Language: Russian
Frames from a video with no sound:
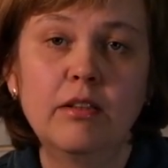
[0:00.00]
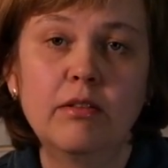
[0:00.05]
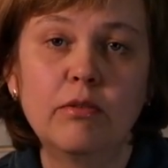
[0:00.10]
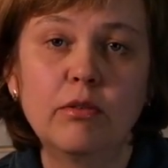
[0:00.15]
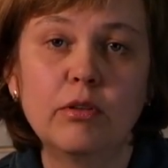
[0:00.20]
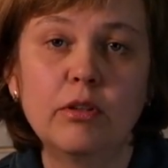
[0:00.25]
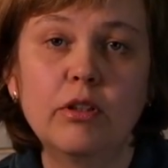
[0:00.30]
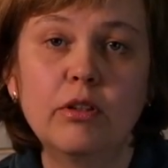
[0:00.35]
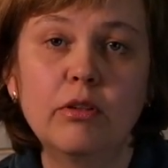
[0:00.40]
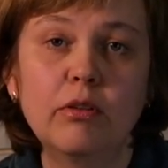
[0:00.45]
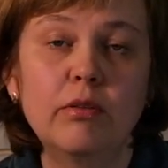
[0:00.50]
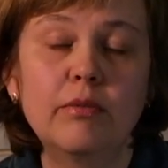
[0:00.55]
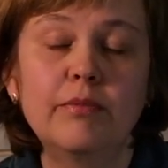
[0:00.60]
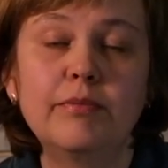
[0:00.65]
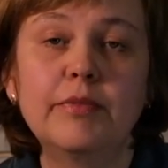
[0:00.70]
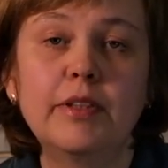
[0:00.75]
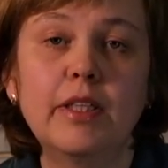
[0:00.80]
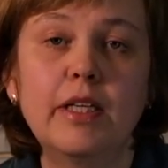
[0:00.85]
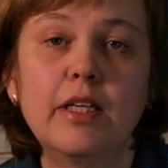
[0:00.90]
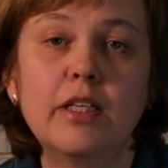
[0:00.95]
Вот, но
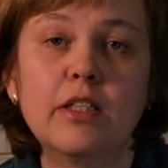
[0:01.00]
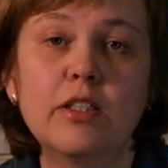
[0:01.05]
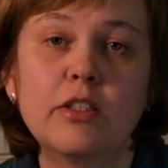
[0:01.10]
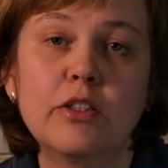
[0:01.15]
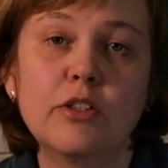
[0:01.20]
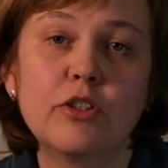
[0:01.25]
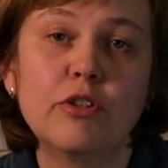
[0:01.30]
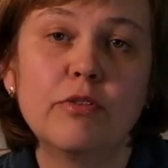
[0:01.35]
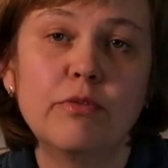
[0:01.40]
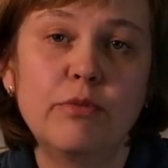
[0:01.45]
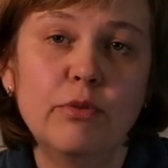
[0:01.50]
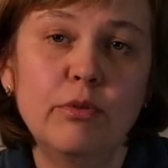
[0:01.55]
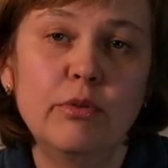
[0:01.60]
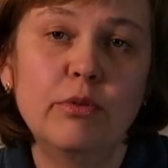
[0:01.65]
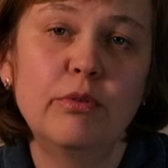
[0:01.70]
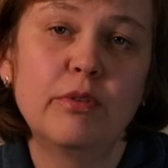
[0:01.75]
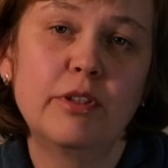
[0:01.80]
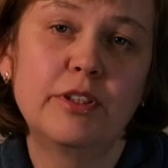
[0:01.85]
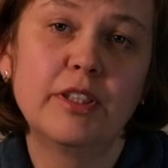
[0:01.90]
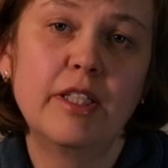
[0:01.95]
на
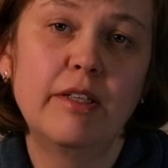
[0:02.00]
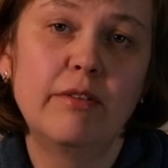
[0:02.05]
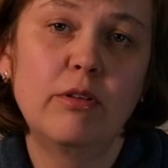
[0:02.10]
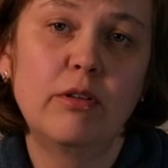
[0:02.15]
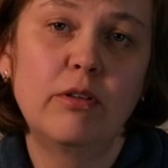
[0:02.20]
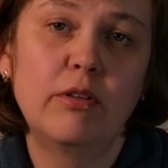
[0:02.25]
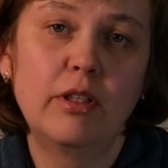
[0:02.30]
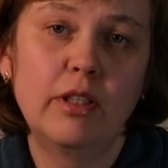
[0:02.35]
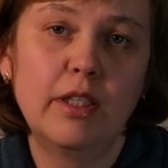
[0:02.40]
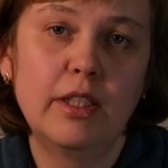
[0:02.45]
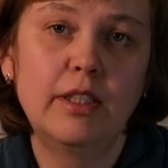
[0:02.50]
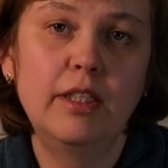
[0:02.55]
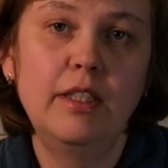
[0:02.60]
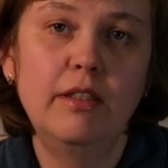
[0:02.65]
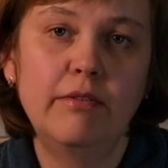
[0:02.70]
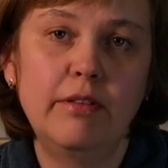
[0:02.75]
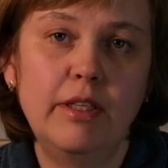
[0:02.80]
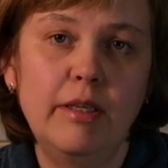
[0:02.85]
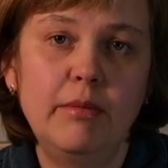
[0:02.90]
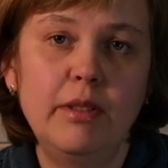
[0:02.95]
живую разговорную
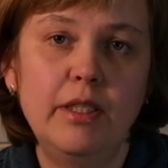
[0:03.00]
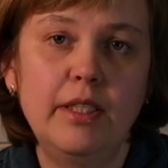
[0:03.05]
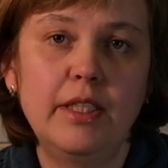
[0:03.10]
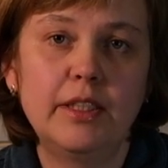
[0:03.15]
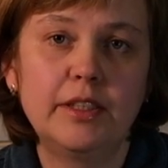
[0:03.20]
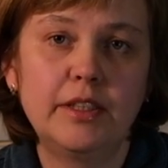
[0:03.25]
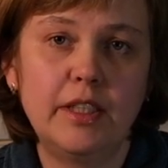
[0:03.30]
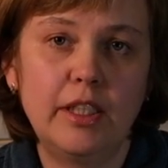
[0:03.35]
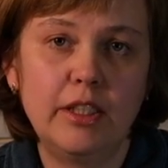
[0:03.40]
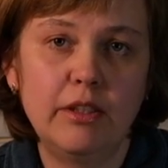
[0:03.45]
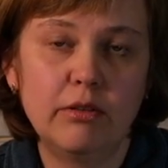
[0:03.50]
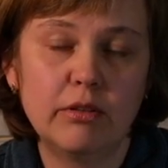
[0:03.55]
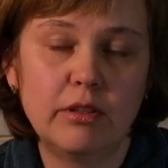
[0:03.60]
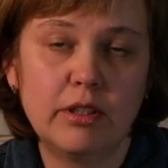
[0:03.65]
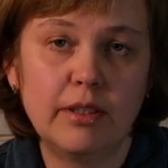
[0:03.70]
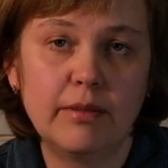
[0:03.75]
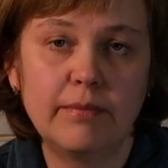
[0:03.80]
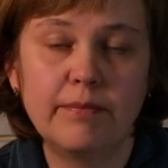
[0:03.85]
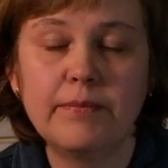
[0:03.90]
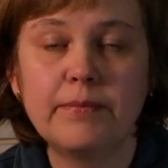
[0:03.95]
латынь времени не
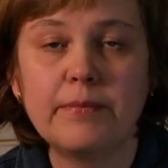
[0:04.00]
остается.